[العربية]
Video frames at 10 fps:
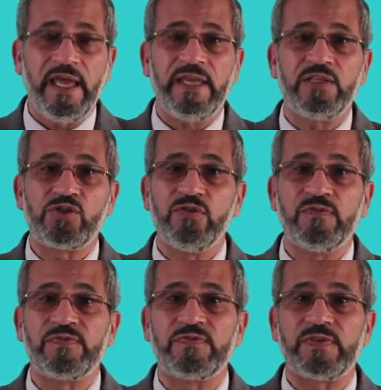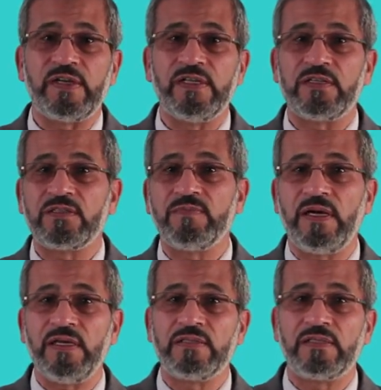يعني شوف
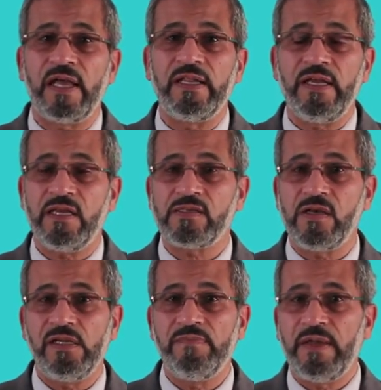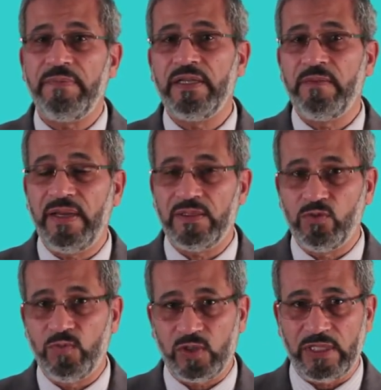الارتباط الاحصائي ما بين
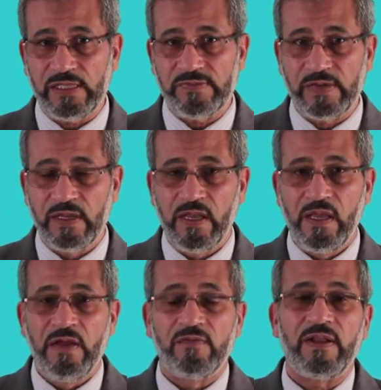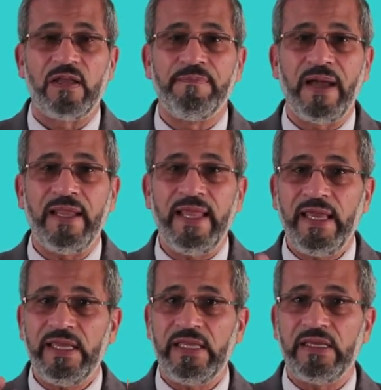البند ومختلف فلما
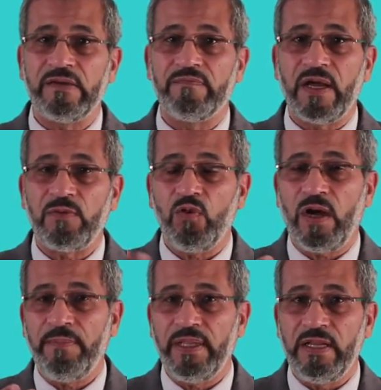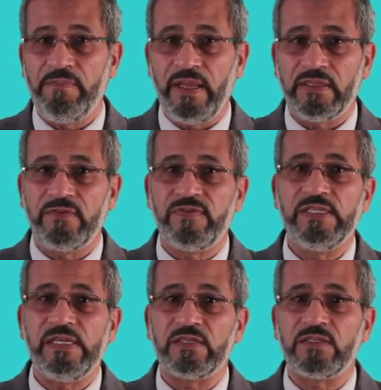الاقي مجموعة من البند
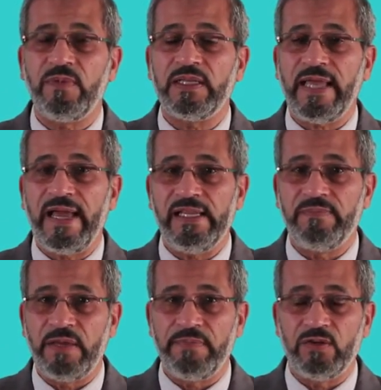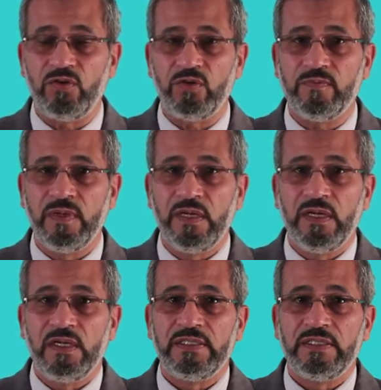في ارتباط عالي ما بينهم